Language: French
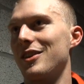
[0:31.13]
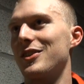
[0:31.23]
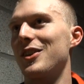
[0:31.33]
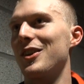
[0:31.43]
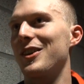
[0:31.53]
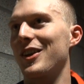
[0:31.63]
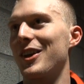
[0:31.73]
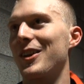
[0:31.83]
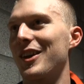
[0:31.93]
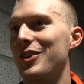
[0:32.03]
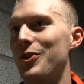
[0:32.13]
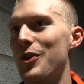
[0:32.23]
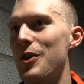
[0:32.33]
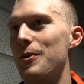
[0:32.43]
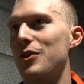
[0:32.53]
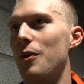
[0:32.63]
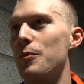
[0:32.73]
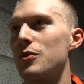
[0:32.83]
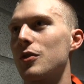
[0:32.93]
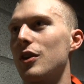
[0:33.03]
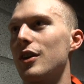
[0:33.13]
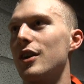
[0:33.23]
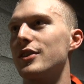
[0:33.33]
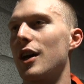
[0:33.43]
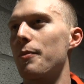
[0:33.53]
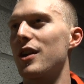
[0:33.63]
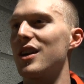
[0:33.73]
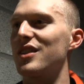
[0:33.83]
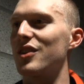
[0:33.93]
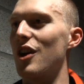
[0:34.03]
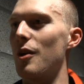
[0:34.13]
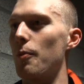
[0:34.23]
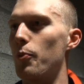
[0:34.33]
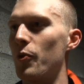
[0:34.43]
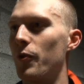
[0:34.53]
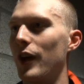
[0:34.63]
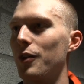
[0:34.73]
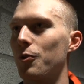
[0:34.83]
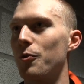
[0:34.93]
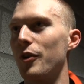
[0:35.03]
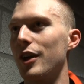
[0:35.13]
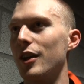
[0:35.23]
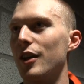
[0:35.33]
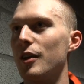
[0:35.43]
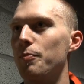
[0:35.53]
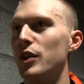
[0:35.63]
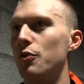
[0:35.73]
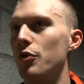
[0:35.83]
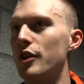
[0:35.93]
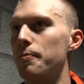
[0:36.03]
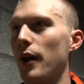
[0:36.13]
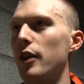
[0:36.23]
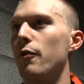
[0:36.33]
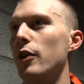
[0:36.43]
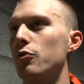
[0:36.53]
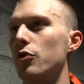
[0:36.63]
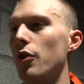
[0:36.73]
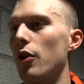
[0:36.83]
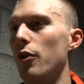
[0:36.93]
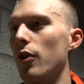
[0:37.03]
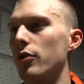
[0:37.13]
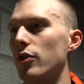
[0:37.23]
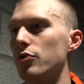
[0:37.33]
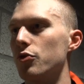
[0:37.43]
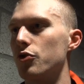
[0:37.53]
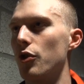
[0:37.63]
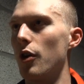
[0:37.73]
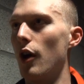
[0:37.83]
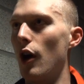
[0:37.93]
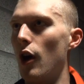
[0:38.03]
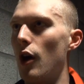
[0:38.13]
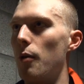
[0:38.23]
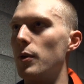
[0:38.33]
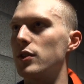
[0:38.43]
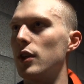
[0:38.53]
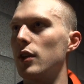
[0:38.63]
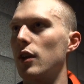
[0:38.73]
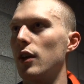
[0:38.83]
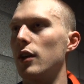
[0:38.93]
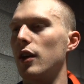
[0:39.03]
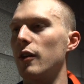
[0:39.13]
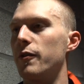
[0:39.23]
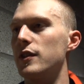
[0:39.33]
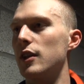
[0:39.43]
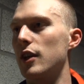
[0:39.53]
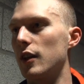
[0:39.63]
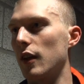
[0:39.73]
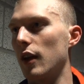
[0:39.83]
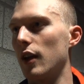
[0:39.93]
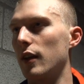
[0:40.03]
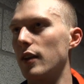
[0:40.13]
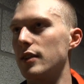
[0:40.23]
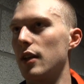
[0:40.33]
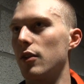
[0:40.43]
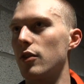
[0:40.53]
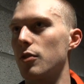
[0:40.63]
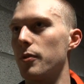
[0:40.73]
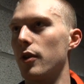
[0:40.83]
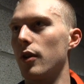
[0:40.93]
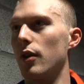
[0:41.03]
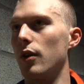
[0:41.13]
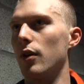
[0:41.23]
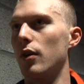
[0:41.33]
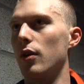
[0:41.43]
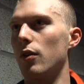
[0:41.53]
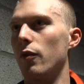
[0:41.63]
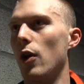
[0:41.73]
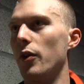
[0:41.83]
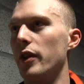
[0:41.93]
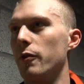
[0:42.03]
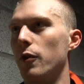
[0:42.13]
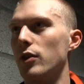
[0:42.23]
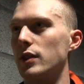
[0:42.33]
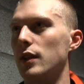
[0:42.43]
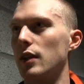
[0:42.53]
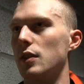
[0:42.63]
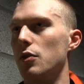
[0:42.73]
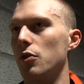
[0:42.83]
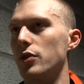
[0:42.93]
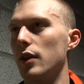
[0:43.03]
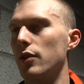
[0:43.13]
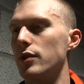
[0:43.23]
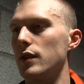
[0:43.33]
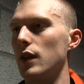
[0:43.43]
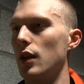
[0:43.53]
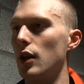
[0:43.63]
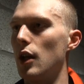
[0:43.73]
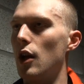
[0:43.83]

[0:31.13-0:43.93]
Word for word: c'était très très chaud parce qu'en plus les, arbitres laissaient un peu faire, donc on voyait des, petits coups qui se perdaient, enfin toujours dans, le sens du jeu. Mais c'était très très physique et très très intense comme un pas en défense etc. c'était une grosse intensité.